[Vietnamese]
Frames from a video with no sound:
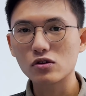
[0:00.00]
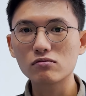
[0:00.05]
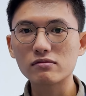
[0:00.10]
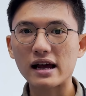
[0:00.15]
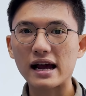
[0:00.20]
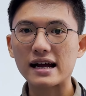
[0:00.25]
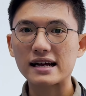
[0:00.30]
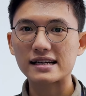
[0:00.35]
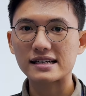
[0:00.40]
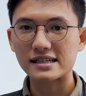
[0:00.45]
chúng
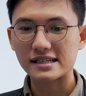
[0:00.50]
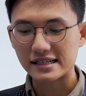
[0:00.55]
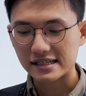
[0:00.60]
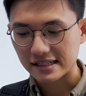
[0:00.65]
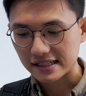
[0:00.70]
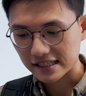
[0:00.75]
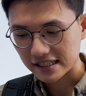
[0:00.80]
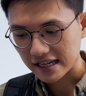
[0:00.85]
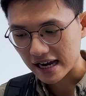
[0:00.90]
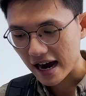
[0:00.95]
ta
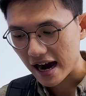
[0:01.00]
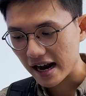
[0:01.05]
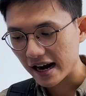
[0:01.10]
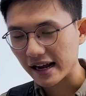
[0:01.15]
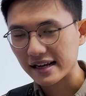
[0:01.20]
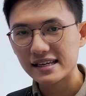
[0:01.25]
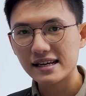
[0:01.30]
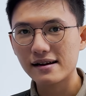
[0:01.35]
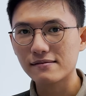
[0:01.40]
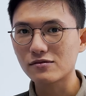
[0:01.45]
sờ lại
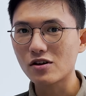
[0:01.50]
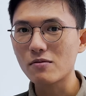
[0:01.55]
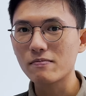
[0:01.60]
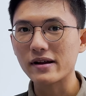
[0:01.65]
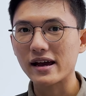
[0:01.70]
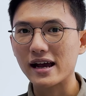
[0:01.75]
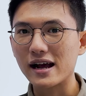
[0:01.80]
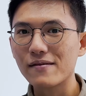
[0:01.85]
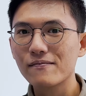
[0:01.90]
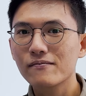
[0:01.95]
cái chiếc laptop
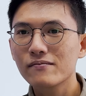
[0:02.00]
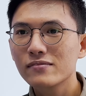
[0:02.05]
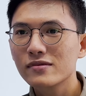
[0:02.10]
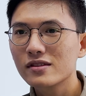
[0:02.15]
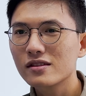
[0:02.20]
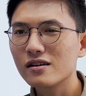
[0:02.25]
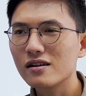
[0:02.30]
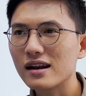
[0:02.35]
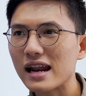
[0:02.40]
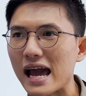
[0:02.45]
này á,
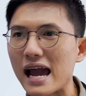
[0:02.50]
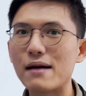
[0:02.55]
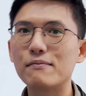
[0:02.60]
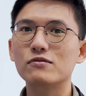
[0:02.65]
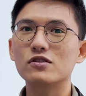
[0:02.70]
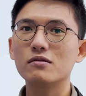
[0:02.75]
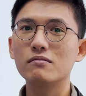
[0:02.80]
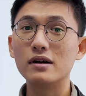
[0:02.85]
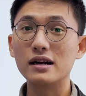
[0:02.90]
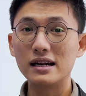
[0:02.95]
nó
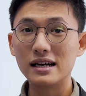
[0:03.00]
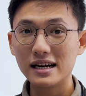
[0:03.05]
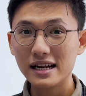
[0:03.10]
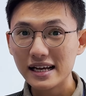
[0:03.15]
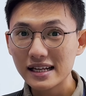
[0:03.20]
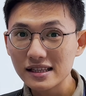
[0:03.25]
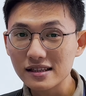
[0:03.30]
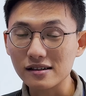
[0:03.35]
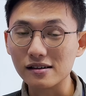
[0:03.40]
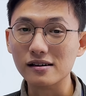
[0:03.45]
làm cho mình
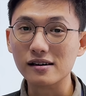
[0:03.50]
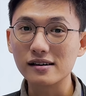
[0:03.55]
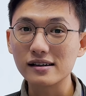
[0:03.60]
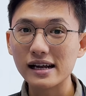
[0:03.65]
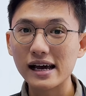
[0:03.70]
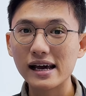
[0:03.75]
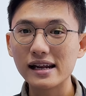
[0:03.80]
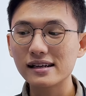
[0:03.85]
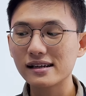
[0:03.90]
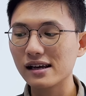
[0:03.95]
liên tưởng
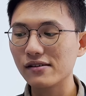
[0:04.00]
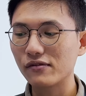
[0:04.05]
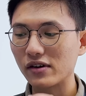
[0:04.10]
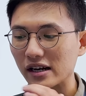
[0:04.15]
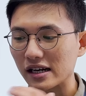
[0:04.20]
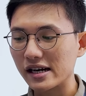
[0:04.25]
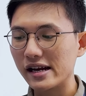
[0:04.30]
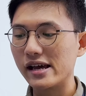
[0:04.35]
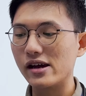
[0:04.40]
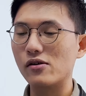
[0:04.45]
đến cái
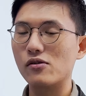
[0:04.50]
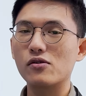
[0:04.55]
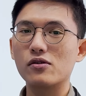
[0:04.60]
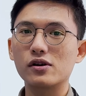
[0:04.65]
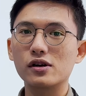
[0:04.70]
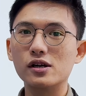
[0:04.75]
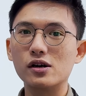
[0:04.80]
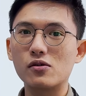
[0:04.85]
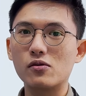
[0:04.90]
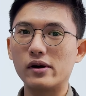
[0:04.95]
vật liệu
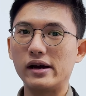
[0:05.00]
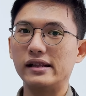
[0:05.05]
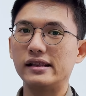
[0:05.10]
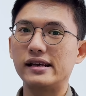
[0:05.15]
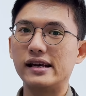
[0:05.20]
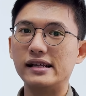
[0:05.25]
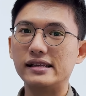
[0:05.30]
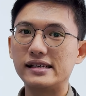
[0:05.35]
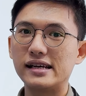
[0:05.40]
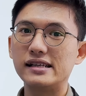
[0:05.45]
được hoàn
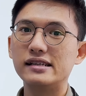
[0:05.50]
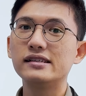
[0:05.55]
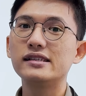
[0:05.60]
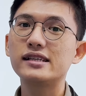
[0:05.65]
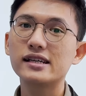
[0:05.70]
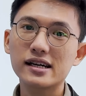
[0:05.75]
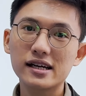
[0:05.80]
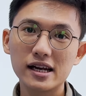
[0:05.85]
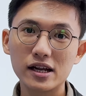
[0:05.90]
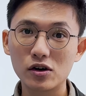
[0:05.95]
thiện trên những
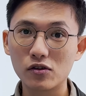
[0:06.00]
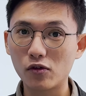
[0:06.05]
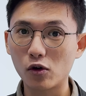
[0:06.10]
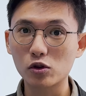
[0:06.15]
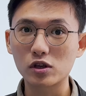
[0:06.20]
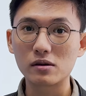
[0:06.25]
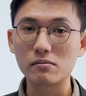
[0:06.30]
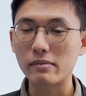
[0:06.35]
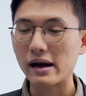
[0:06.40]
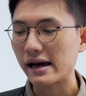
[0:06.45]
chiếc
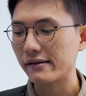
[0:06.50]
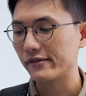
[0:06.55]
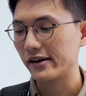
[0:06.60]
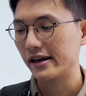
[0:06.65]
Lenovo ThinkPad